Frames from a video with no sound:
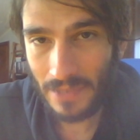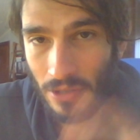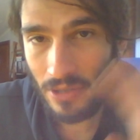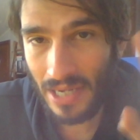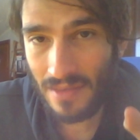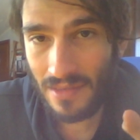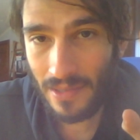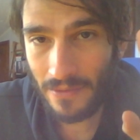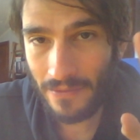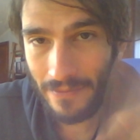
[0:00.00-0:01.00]
io
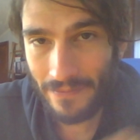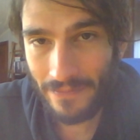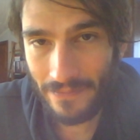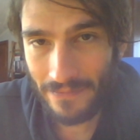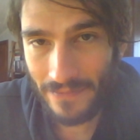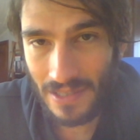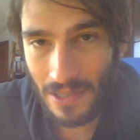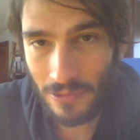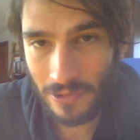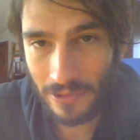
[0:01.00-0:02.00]
ragazzi vi
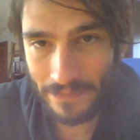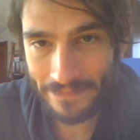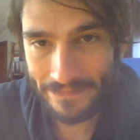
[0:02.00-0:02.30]
saluto